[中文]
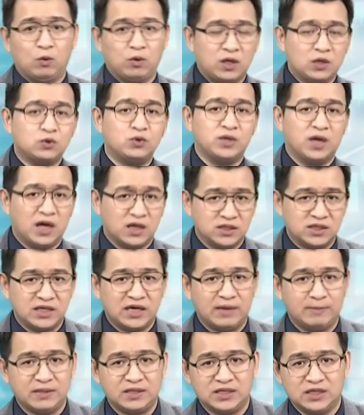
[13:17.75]
我告诉你，行情
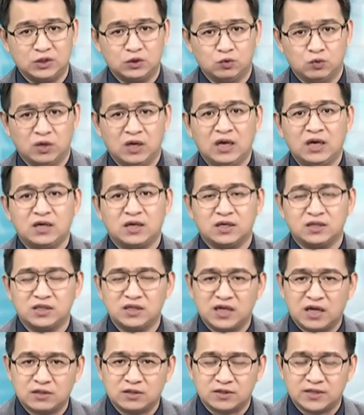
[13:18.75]
还没结束，可是
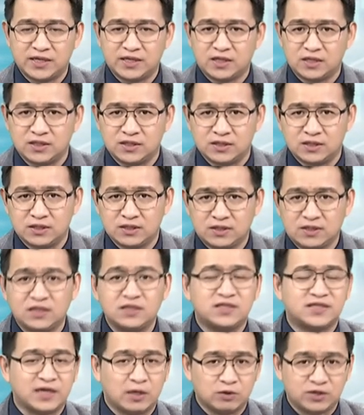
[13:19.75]
老早在更
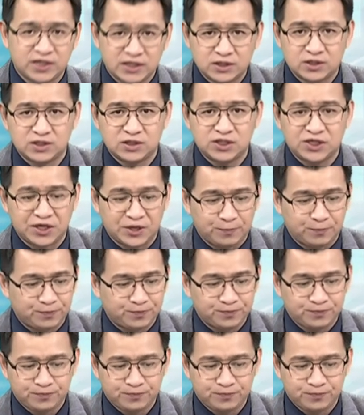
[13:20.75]
更早先之前。